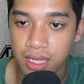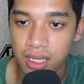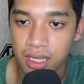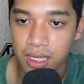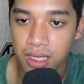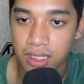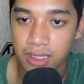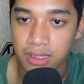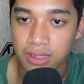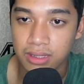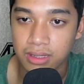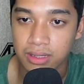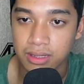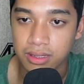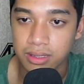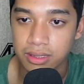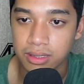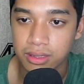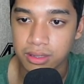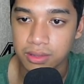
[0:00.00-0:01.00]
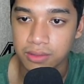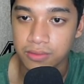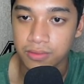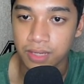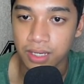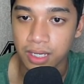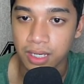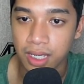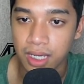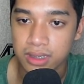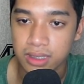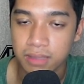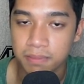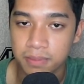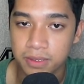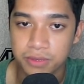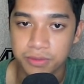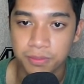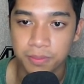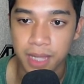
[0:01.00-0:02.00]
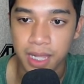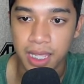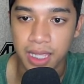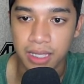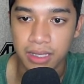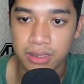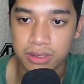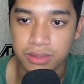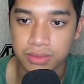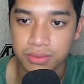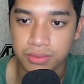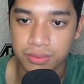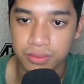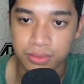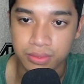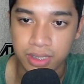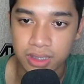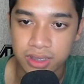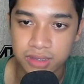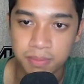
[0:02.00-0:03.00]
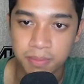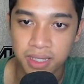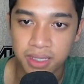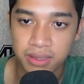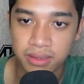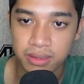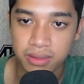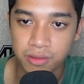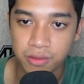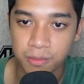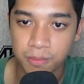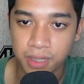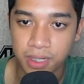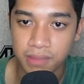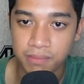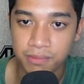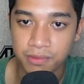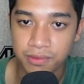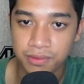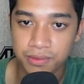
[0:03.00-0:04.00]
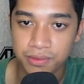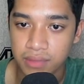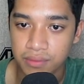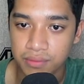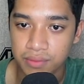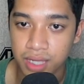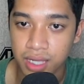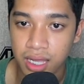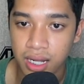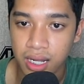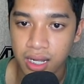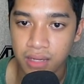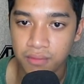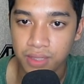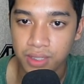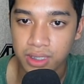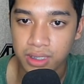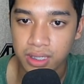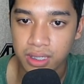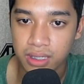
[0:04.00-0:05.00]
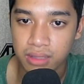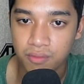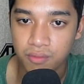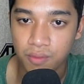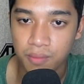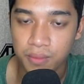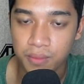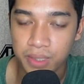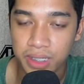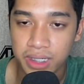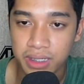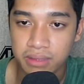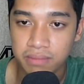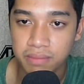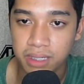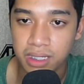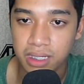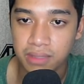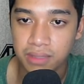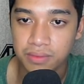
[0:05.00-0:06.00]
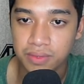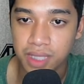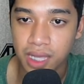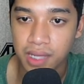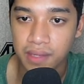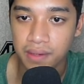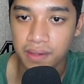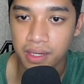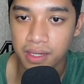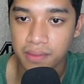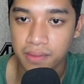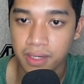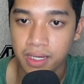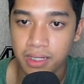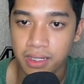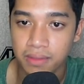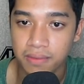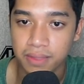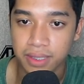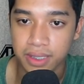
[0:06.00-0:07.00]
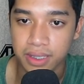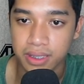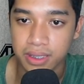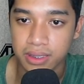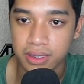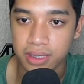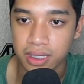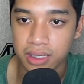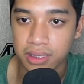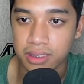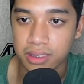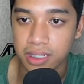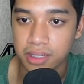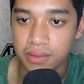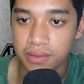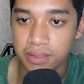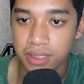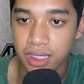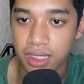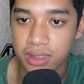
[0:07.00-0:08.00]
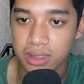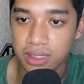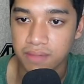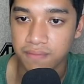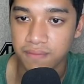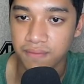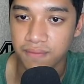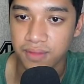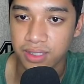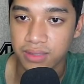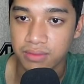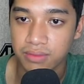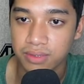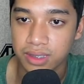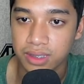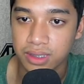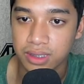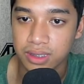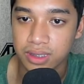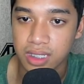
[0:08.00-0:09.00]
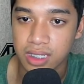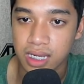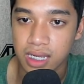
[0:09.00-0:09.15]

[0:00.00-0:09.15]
in new SLP supply. So, that's better kumpara mo nung nakaraang week, nag-100 million tayo araw-araw eh. And ngayon, nasa 50 to 60 na